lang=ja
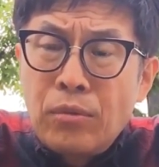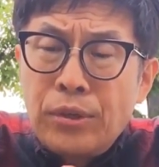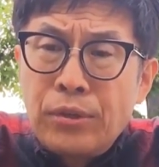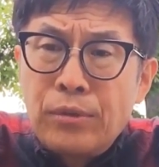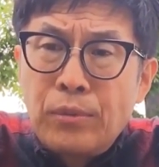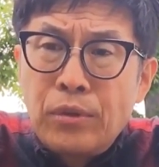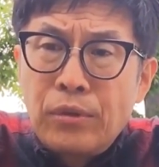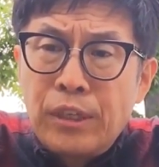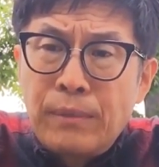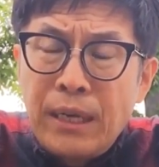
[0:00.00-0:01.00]
いうも
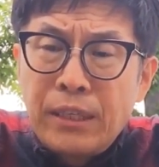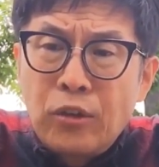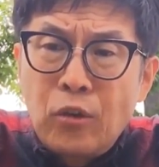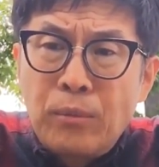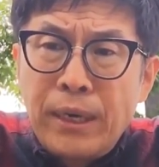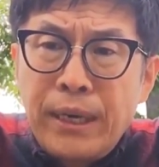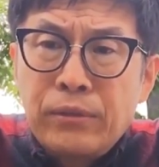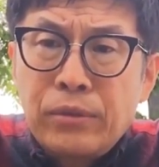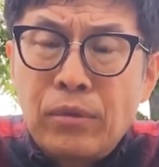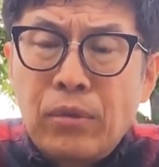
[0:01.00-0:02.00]
のに巻き込まれ
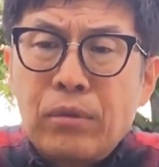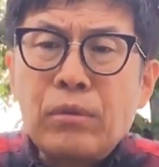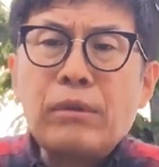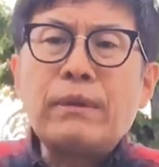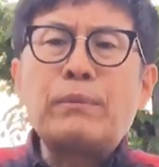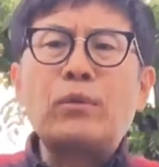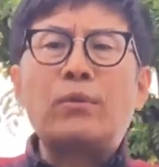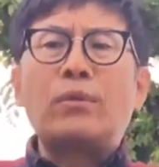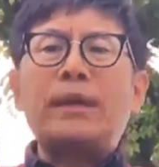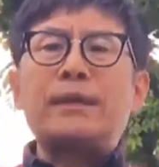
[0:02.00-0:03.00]
ると、これはもう
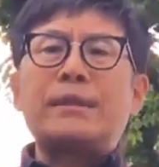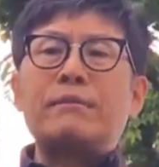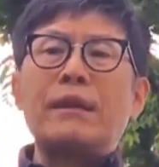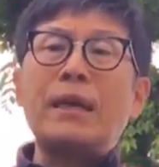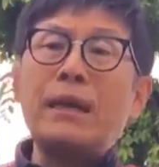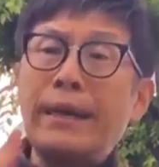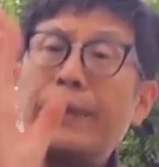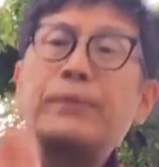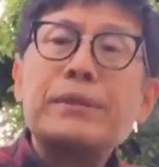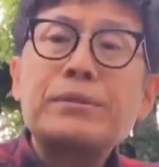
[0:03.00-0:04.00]
ここから先は考え
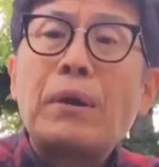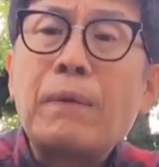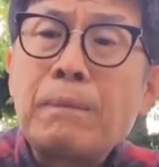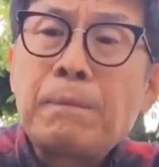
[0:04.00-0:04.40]
ようですよ。